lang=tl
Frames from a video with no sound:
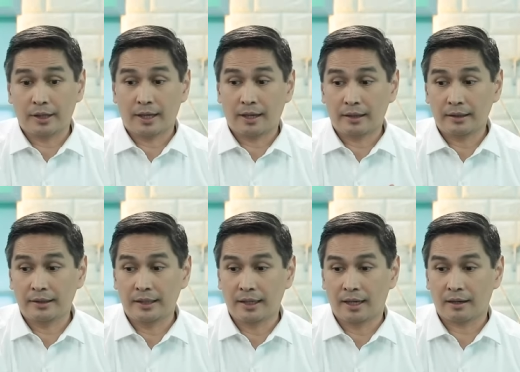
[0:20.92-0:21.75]
na uh,
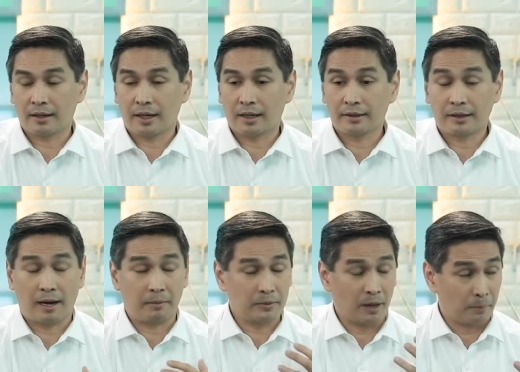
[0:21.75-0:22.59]
hindi lang uh,
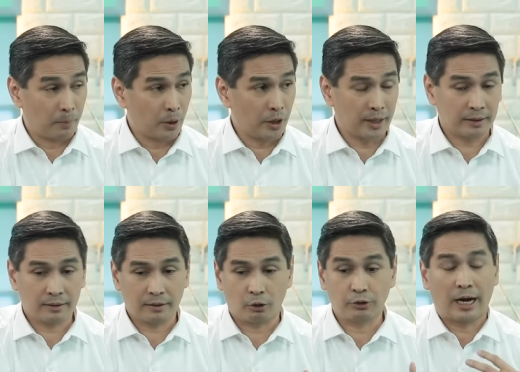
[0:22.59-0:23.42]
number ng,
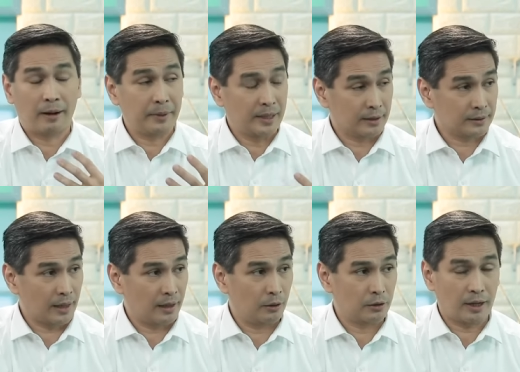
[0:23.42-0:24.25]
o dami ng
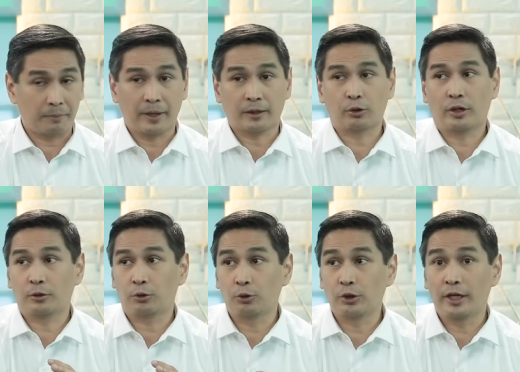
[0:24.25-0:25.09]
taong naapektuhan,
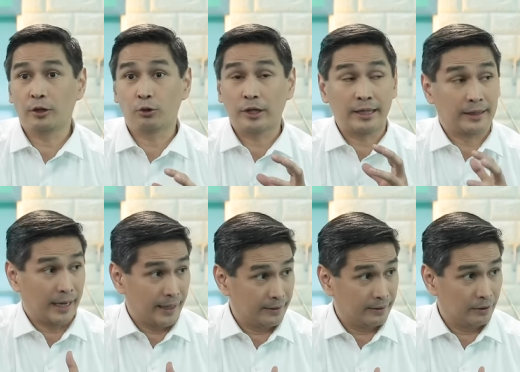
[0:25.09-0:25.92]
kundi yung
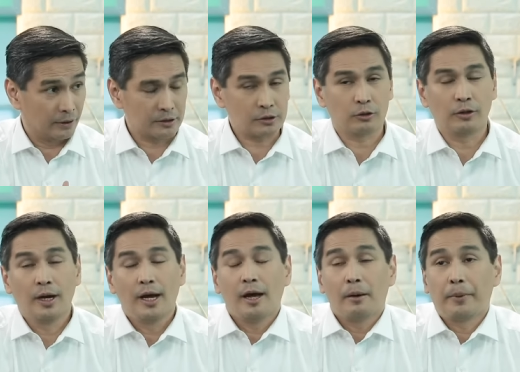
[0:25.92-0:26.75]
edad. No? So,
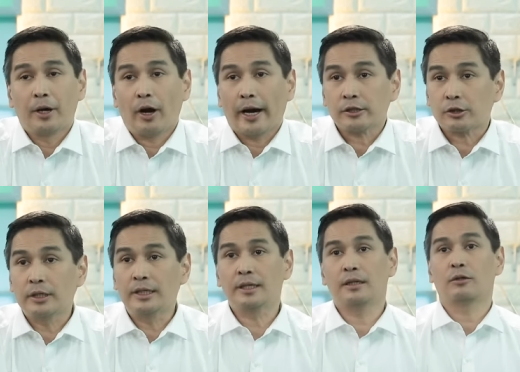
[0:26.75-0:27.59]
mm-hmm. Pero
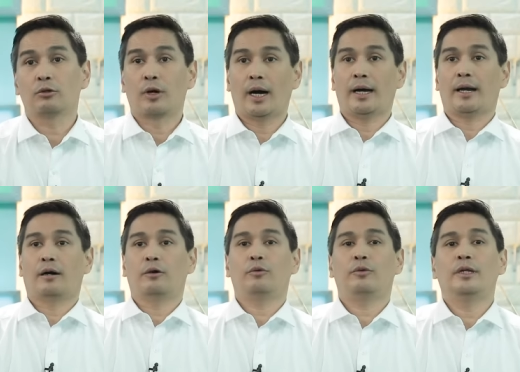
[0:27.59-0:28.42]
actually, nung
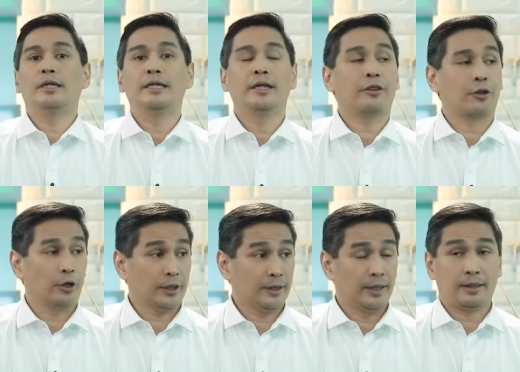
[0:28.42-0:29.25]
araw, we really
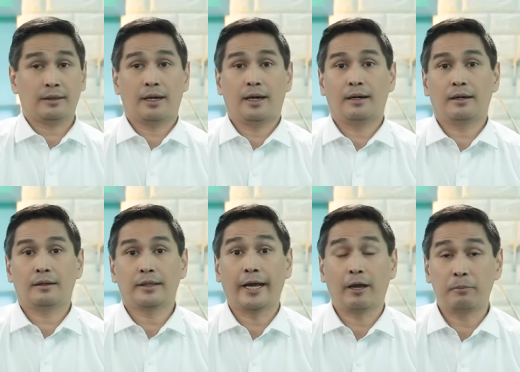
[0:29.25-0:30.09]
thought that ang um,
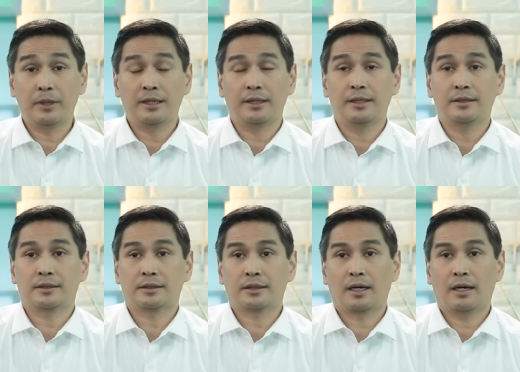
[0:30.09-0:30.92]
diabetes
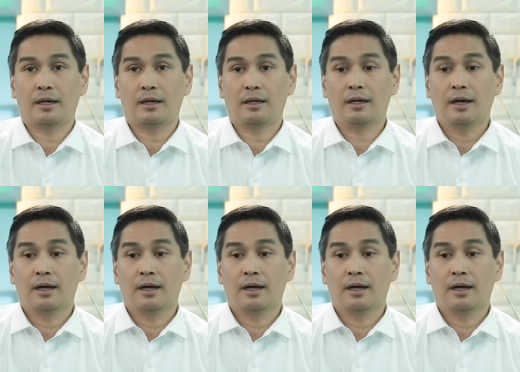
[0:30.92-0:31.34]
diabetes uh,